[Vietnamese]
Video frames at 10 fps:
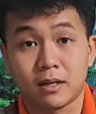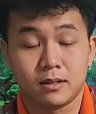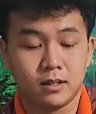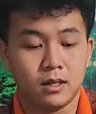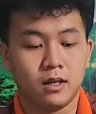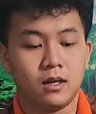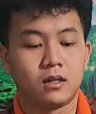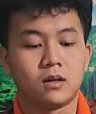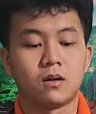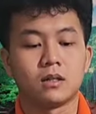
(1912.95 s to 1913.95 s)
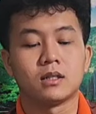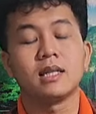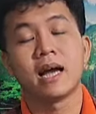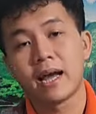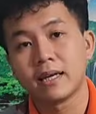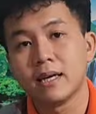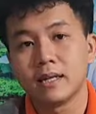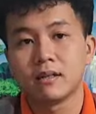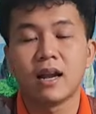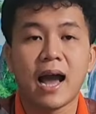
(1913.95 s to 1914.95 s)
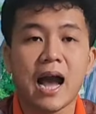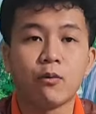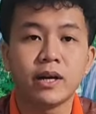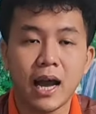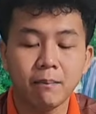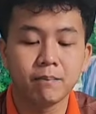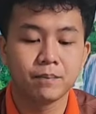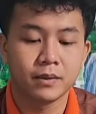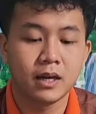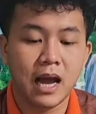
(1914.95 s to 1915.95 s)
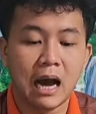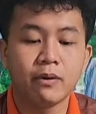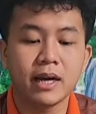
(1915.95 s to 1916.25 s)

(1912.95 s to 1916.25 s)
Đó là giảm tĩnh mạch. Còn thứ hai đó là hạ huyết áp.